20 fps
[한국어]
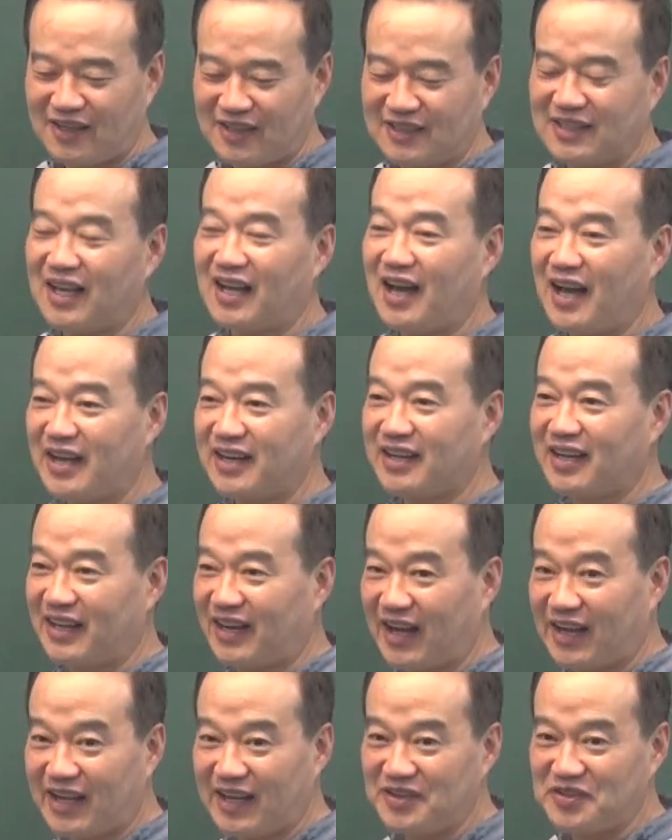그냥 하는 게
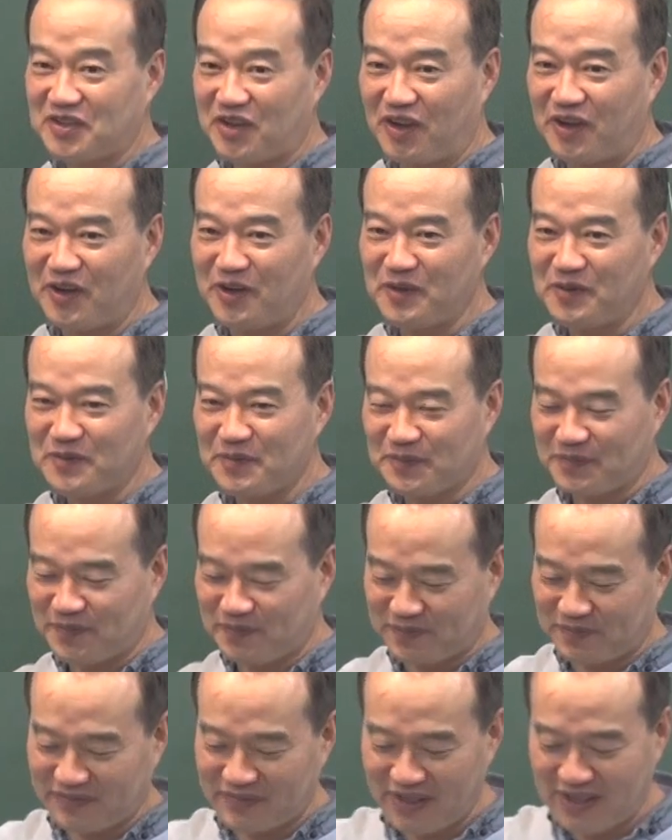낫겠죠.
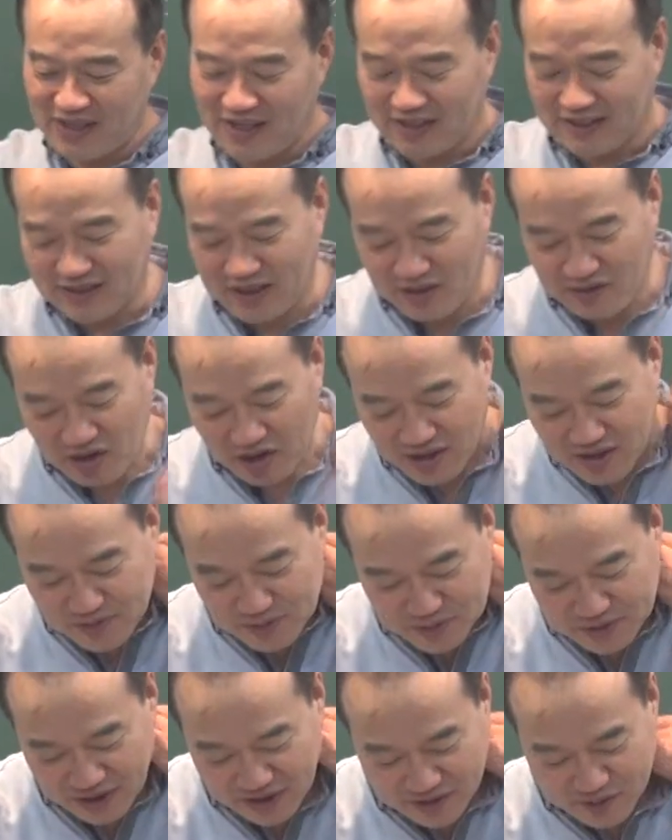그다음
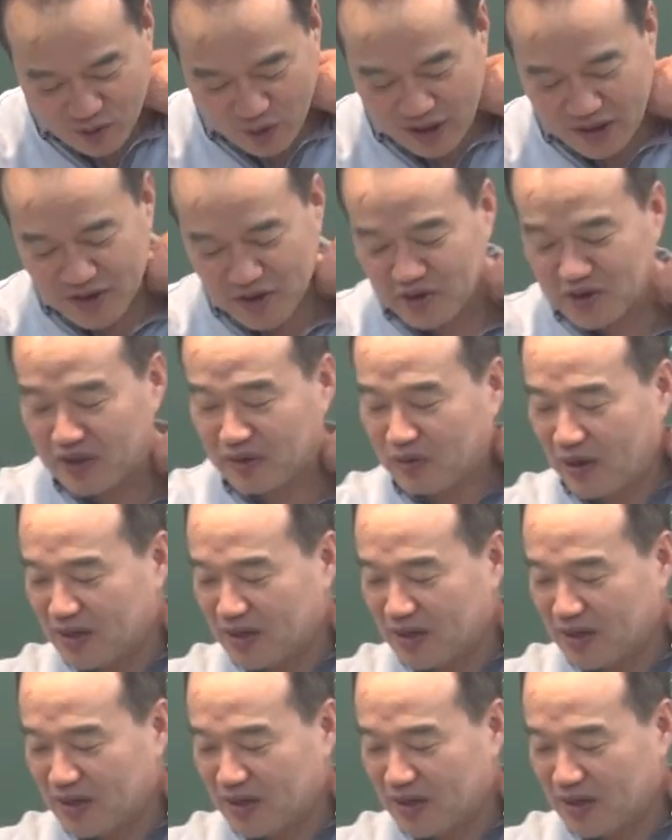여기부터는 관료,